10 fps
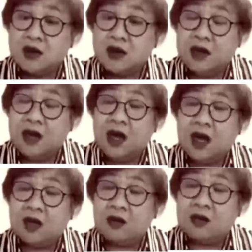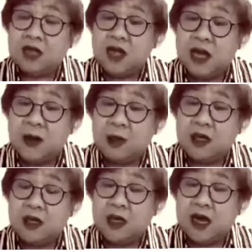no uh, nung
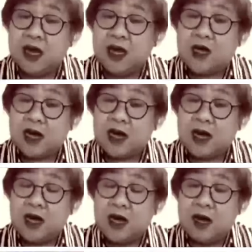sinabi nila na